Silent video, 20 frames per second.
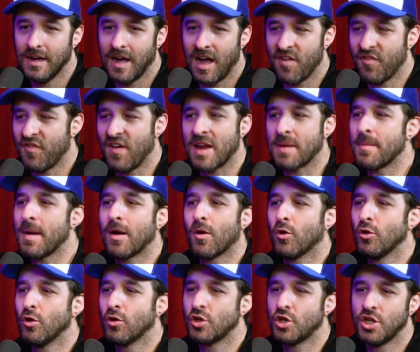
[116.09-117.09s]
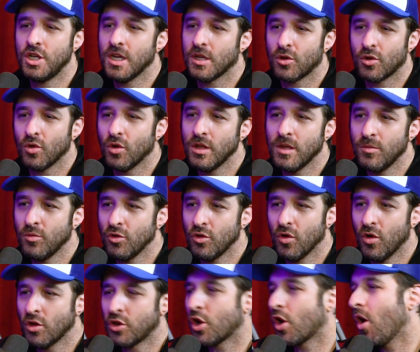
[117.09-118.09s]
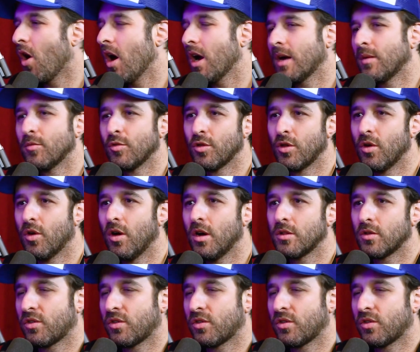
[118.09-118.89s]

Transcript: a farmacologia toda mudou, droga mudou.